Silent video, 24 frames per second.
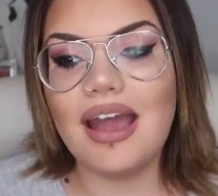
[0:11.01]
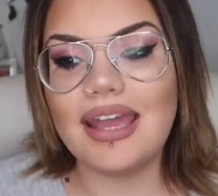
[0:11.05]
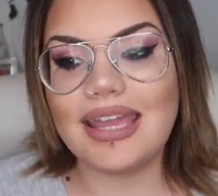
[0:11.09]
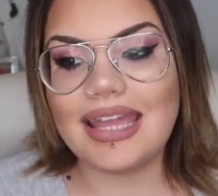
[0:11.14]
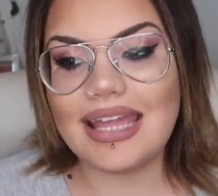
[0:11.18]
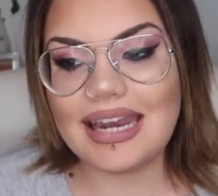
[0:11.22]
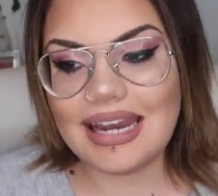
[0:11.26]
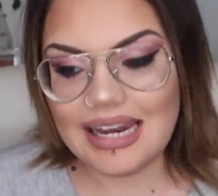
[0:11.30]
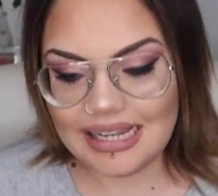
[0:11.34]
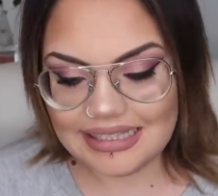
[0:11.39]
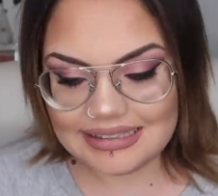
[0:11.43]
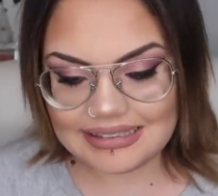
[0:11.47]

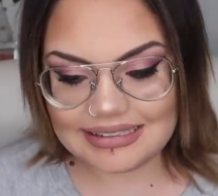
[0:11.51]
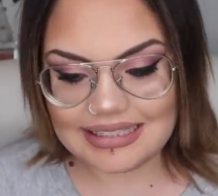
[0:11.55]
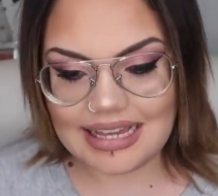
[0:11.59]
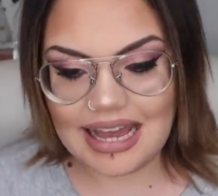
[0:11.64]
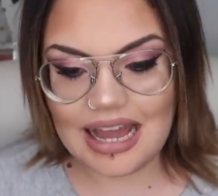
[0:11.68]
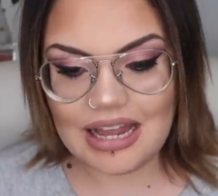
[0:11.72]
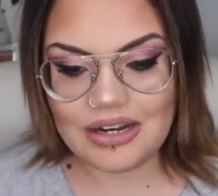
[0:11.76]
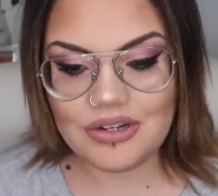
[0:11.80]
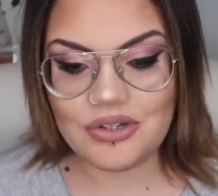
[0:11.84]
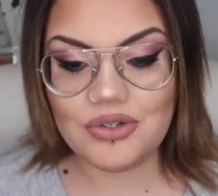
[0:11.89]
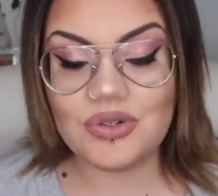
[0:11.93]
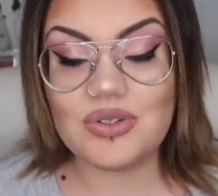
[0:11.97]
in
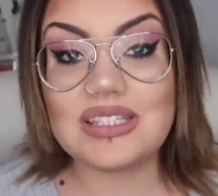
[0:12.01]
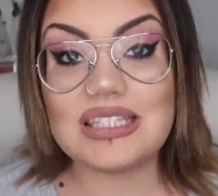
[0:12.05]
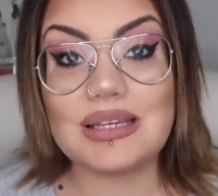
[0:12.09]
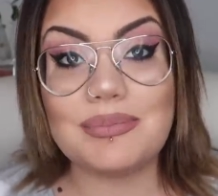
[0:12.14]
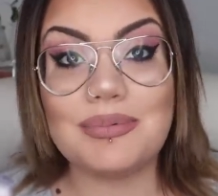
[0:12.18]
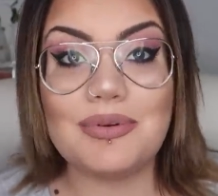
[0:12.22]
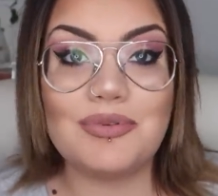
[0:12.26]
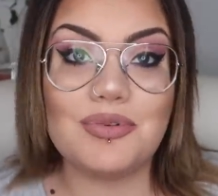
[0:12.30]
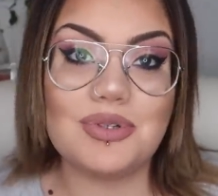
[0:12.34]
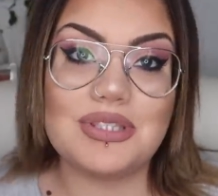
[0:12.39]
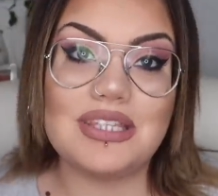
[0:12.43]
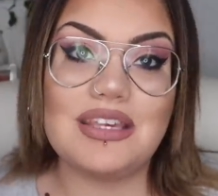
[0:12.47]
realtà non
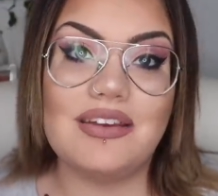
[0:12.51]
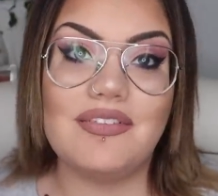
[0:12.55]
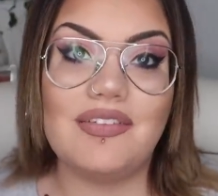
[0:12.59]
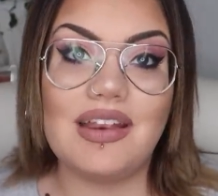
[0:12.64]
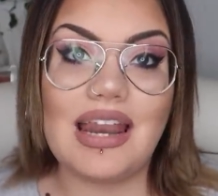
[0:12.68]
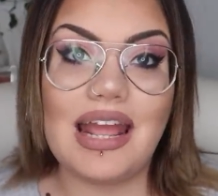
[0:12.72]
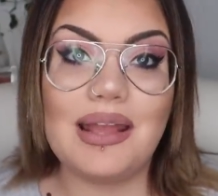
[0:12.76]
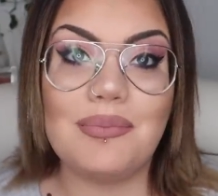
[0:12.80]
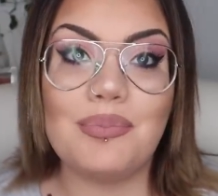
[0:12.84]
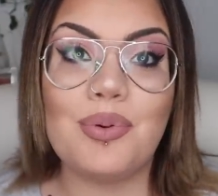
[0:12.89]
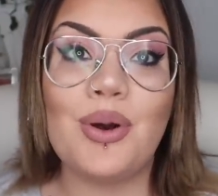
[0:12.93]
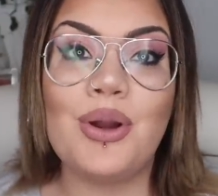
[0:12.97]
sapevo se
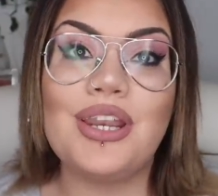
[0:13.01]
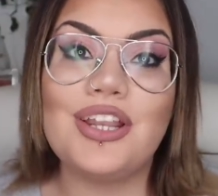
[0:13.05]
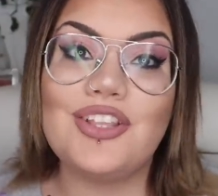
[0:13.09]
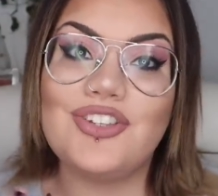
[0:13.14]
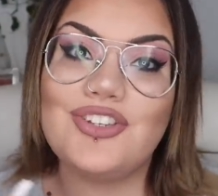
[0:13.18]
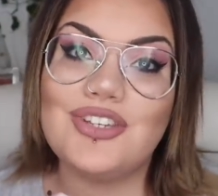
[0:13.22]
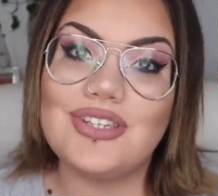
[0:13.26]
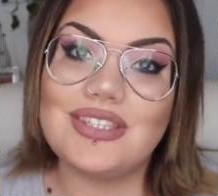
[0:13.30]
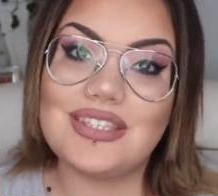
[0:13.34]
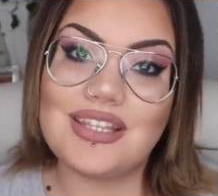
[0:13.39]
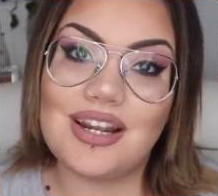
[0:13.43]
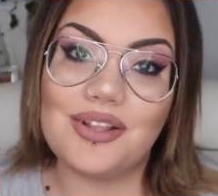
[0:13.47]
avrei poi
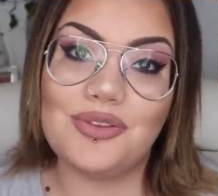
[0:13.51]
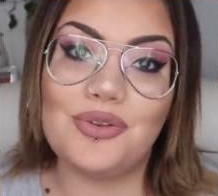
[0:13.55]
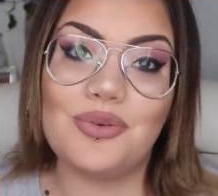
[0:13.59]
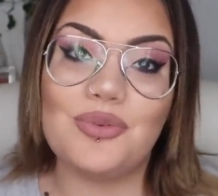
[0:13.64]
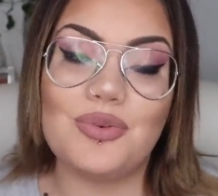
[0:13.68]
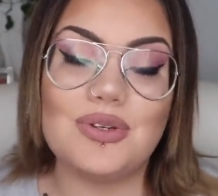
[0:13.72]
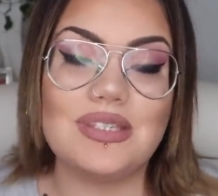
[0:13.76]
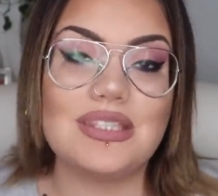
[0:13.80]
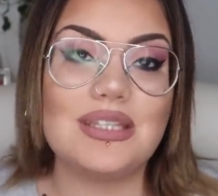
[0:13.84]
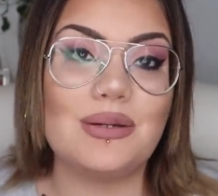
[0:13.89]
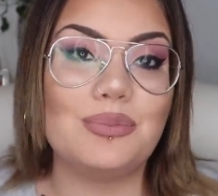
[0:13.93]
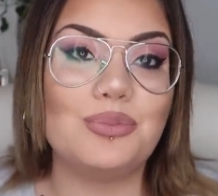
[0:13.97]
registrato
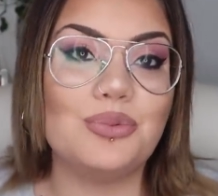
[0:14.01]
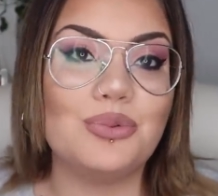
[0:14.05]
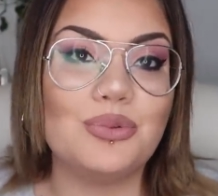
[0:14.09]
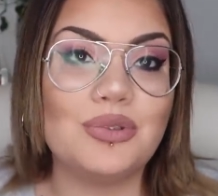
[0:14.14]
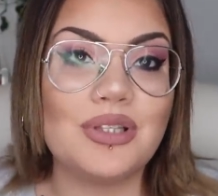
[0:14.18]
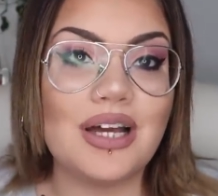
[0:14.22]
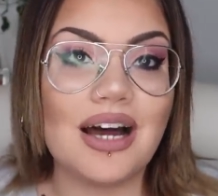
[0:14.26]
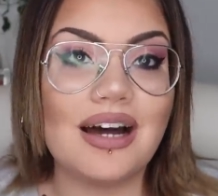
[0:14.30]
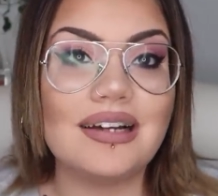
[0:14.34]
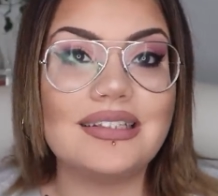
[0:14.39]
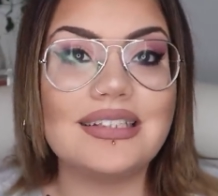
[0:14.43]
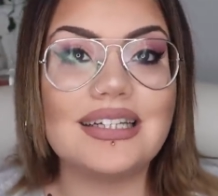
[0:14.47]
questa
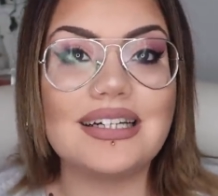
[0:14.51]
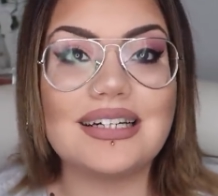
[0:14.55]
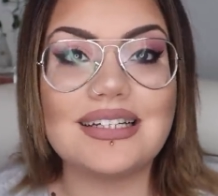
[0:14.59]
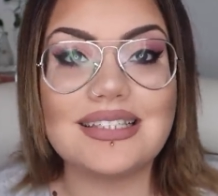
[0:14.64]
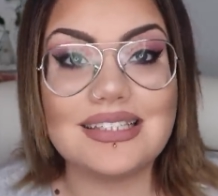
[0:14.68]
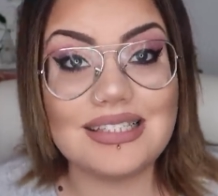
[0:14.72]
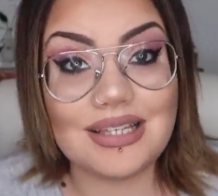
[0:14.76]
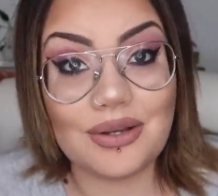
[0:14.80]
puntata,